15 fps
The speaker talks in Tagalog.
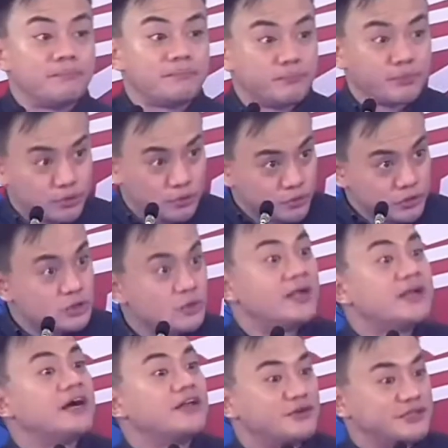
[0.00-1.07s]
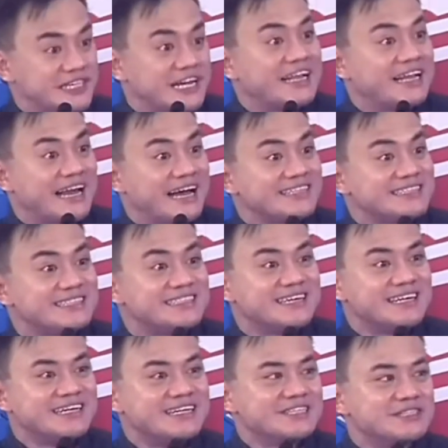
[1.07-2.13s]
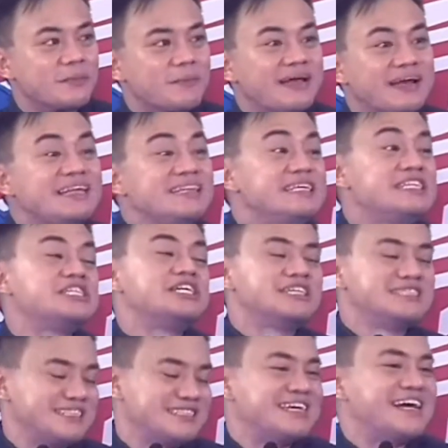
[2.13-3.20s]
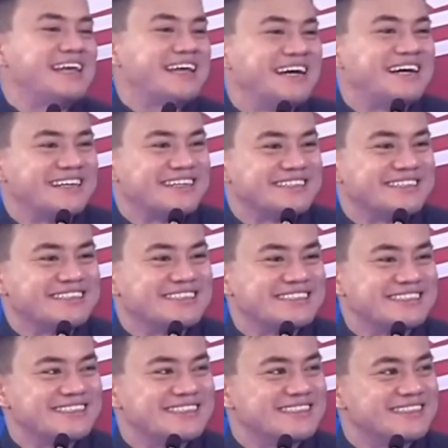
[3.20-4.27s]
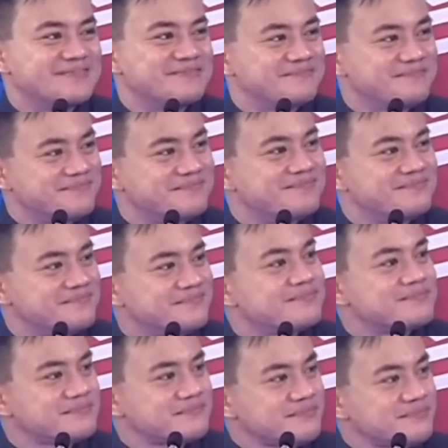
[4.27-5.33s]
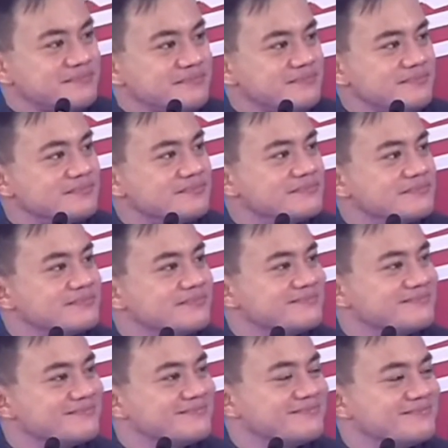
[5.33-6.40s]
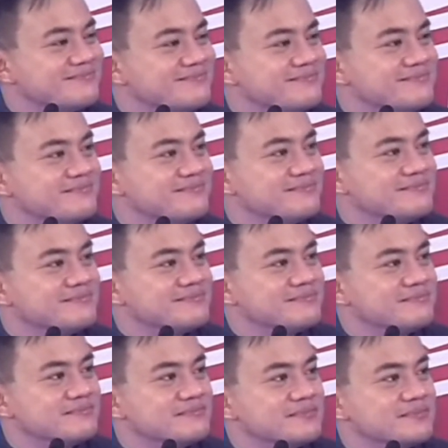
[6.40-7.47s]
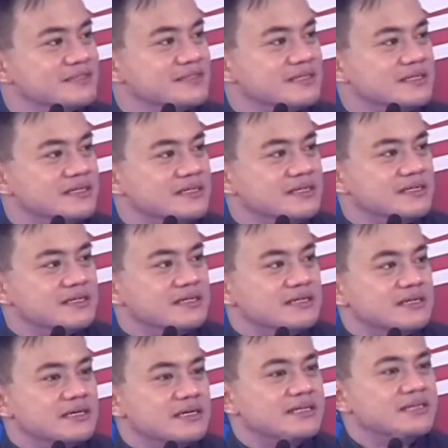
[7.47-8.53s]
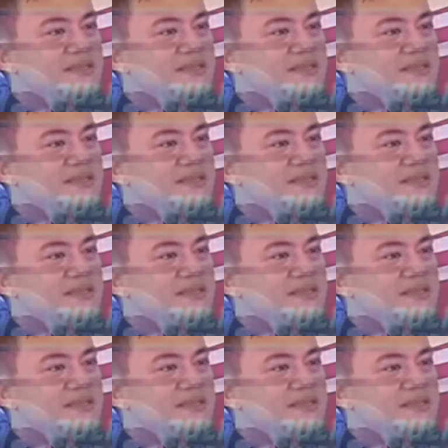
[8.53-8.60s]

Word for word: produced to another sunglass. Yeah. Ah. So para hindi siya nasasayang. Oo. Gaano katagal bago ano, bago mabuhay ang isang isang Bago bamboo? tumaas, It,